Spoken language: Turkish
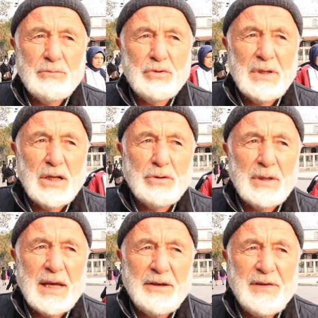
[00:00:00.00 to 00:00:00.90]
Bundan
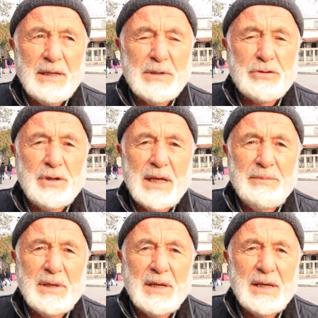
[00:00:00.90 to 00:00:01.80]
dolayı efendime
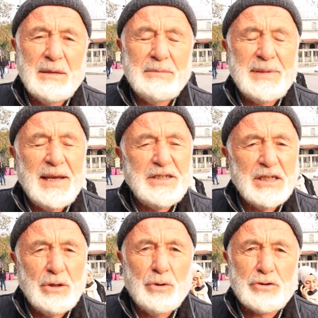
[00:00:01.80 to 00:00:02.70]
söyleyeyim e,
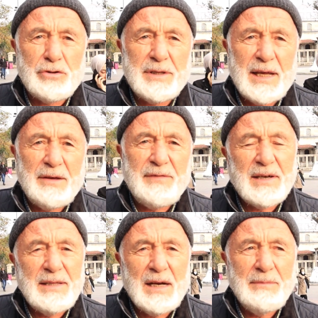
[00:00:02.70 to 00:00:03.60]
değişiklik olsun diye
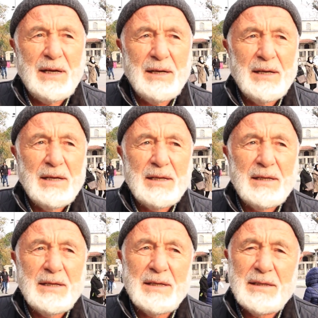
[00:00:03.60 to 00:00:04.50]
verdiler ama
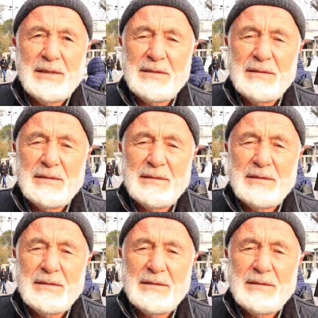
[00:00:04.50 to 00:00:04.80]
e,